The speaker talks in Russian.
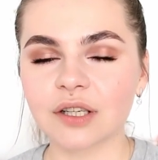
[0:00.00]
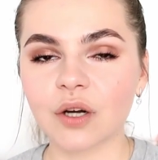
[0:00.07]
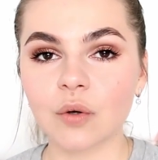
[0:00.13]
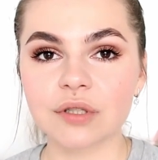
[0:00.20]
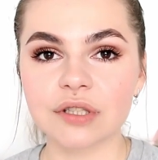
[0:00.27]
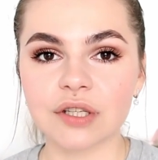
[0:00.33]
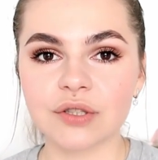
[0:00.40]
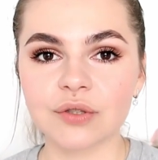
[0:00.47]

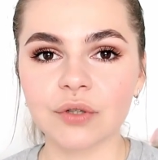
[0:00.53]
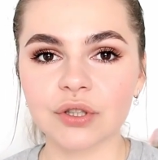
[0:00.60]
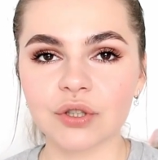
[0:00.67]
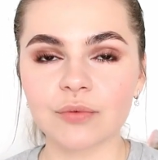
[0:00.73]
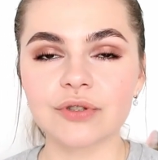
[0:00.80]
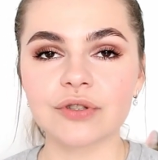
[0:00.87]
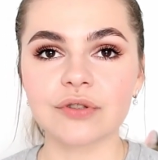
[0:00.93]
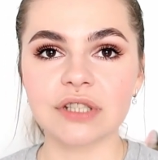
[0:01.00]
такую статью о
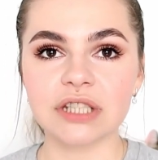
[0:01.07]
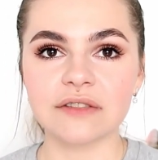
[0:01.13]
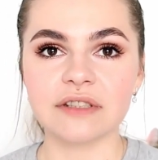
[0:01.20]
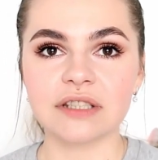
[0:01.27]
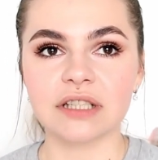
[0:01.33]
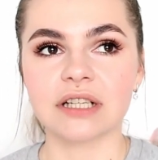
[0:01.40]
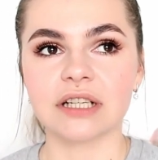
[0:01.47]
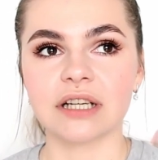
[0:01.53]
том, что
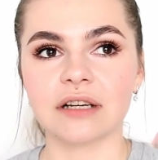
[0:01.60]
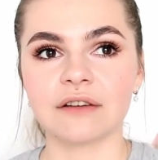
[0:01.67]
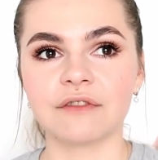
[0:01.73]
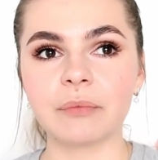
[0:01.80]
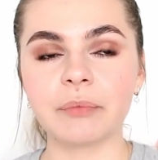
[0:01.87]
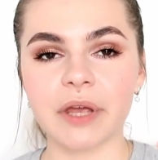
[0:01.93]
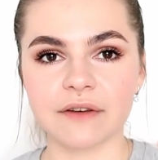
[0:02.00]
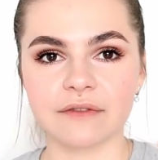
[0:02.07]
действительно,
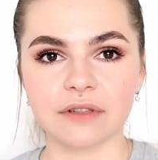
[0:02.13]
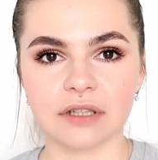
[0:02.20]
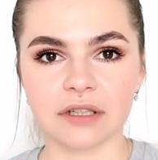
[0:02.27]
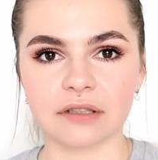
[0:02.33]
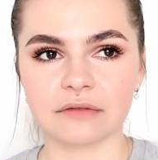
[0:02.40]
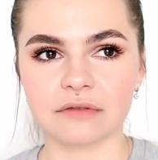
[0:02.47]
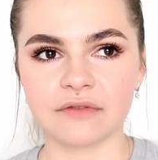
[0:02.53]
во-первых,